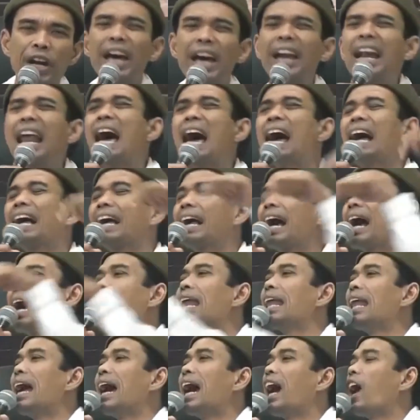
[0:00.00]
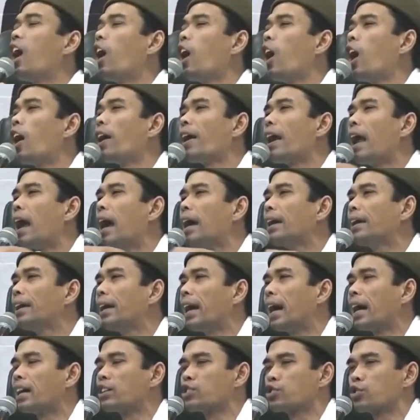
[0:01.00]
celakalah
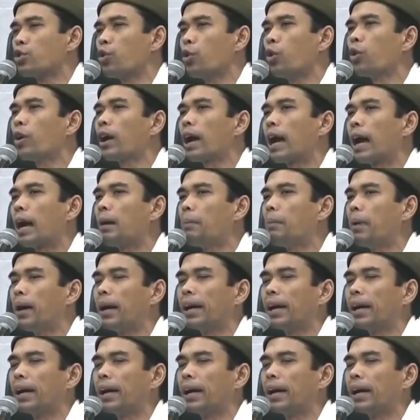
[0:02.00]
orang yang suka